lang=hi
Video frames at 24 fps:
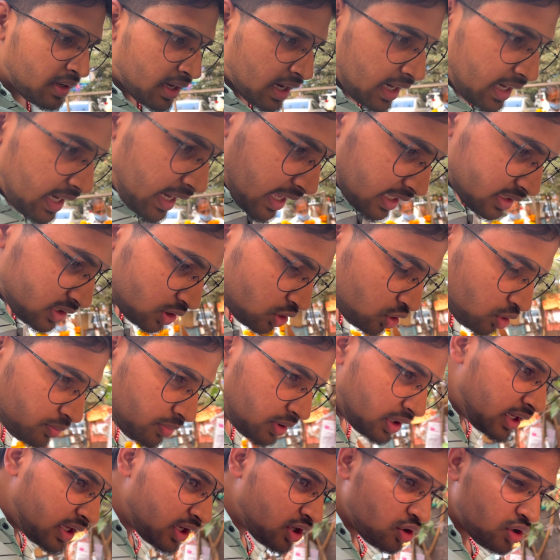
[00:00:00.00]
कल्याण से
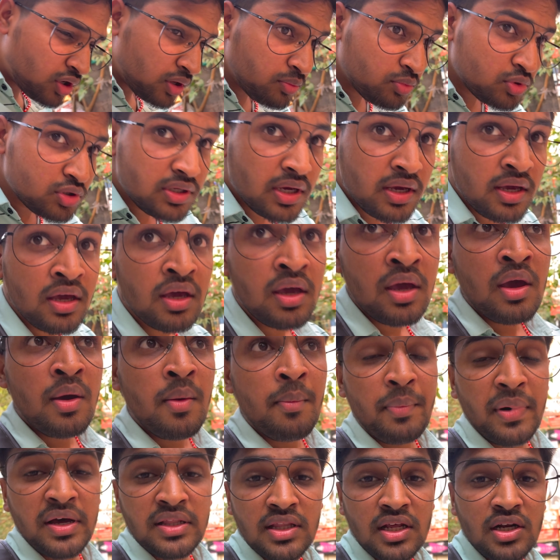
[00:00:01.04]
डोंबिली क्योंकि मुझे
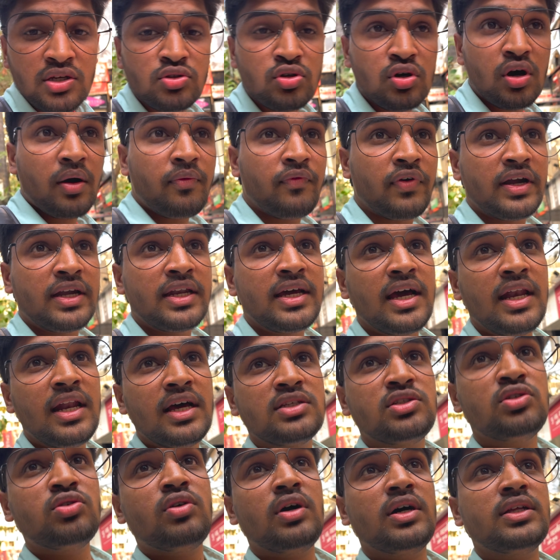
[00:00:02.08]
सौ का फटका लग
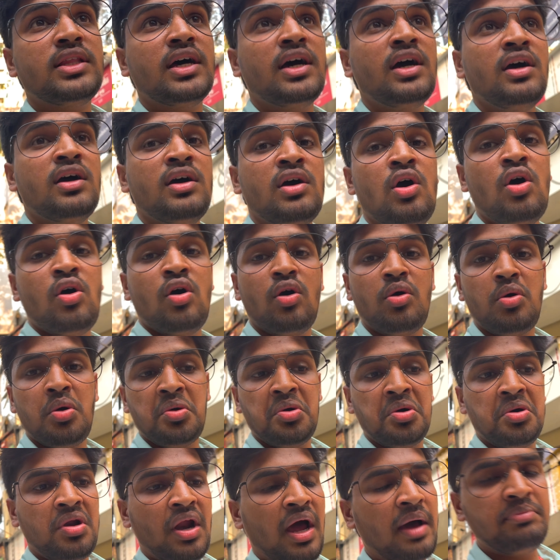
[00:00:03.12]
चुका था
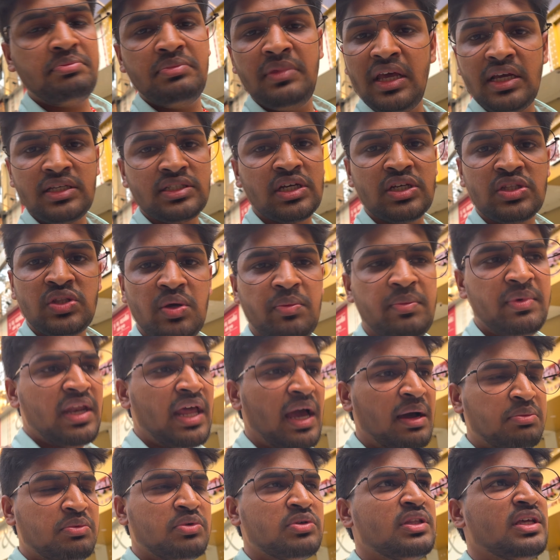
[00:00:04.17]
और आप देख सकते हो मैंने
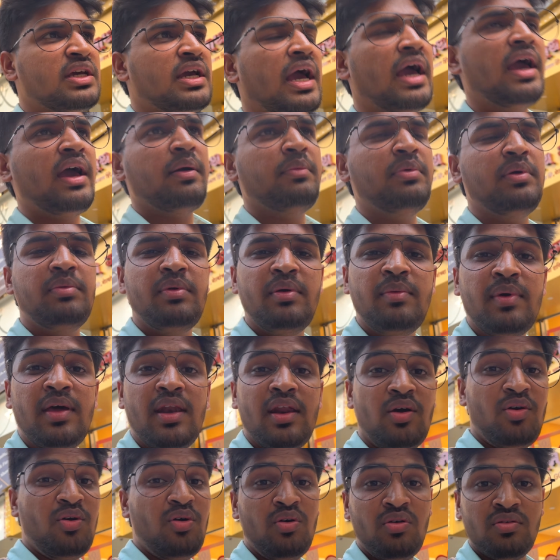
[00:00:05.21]
आपको दिखाया अभी भी मेरे
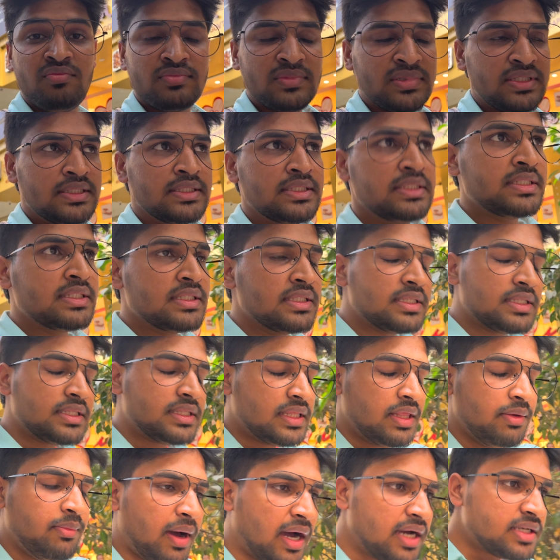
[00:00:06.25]
को
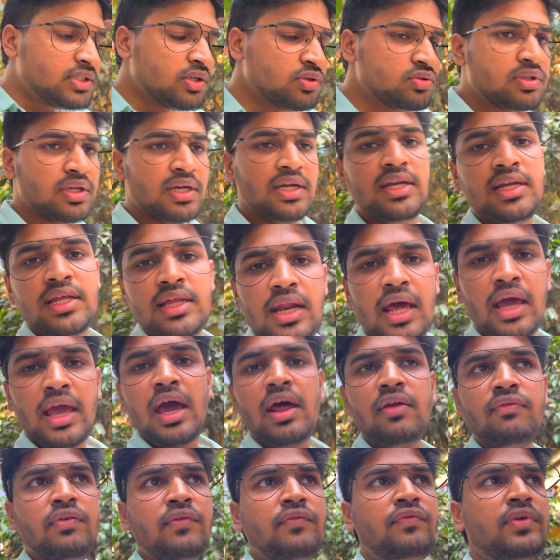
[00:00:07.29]
दिमाग से उतर ही नहीं रहा यार
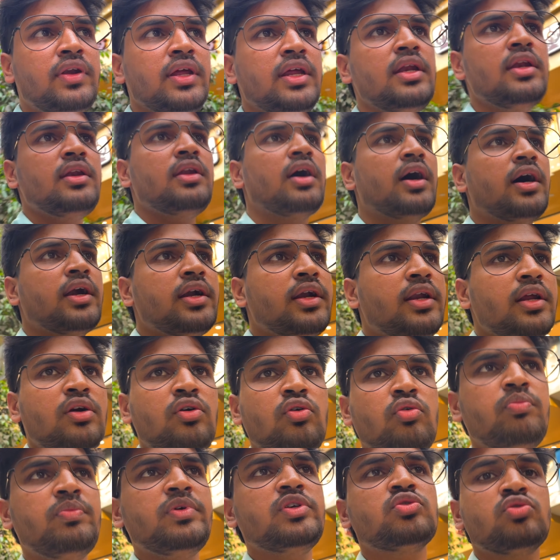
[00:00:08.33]
फिफ्टीन हंड्रेड
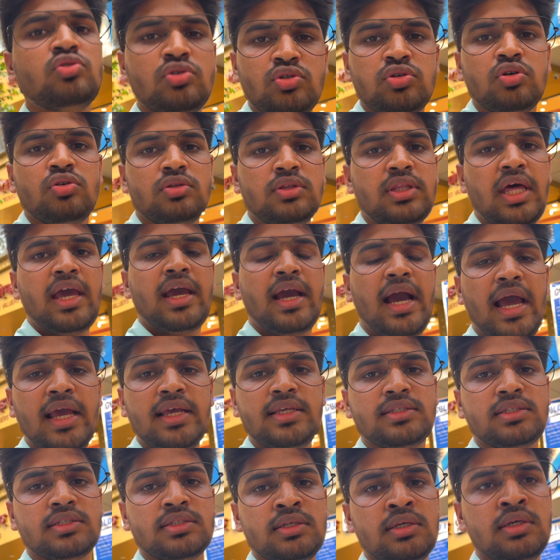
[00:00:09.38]
रुपीज़ कुछ होता है
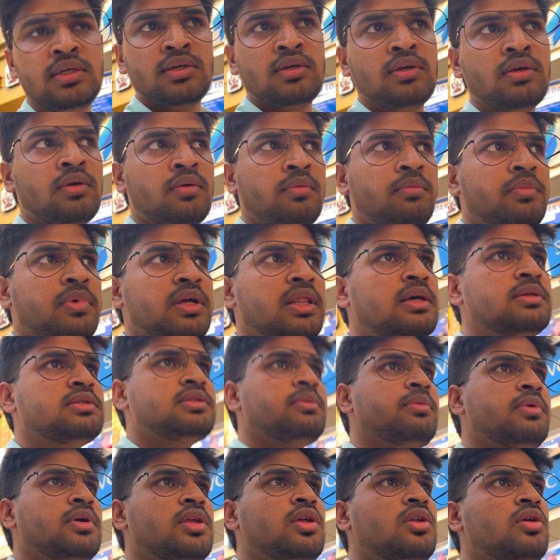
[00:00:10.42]
गाइस मतलब
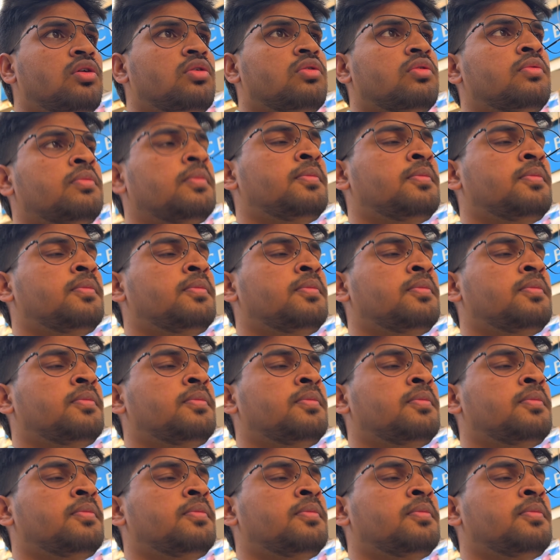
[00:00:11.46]
समझ रहे हो